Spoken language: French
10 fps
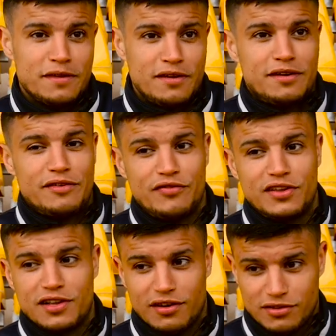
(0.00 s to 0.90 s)
en
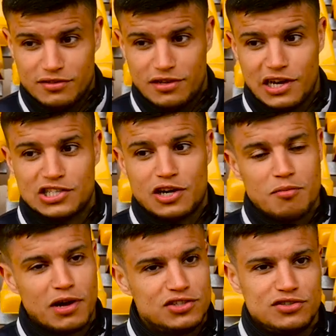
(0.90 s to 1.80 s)
fêtant à chaque
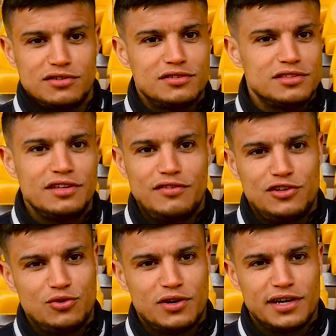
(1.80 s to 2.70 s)
match des
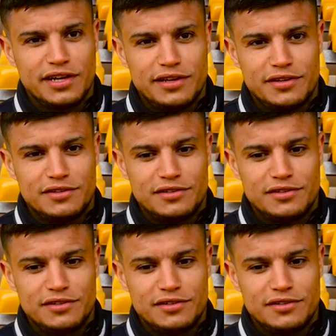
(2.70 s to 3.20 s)
victoires et